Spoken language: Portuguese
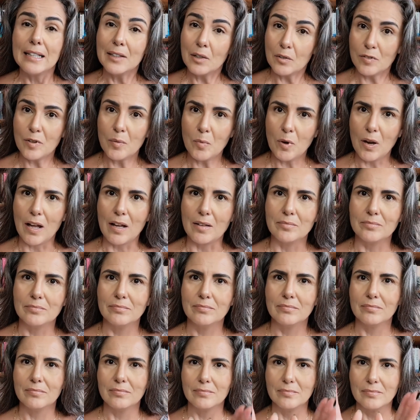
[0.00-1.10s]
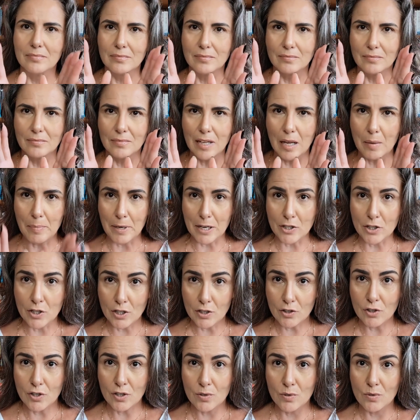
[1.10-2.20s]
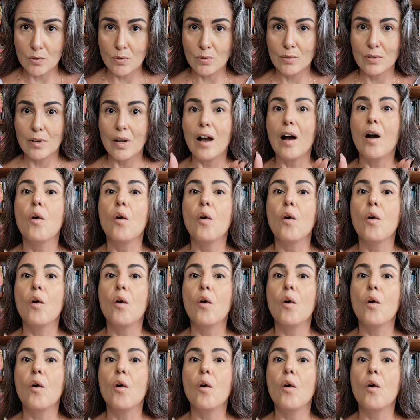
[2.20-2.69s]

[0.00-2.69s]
Então vamos lá. A partir disso,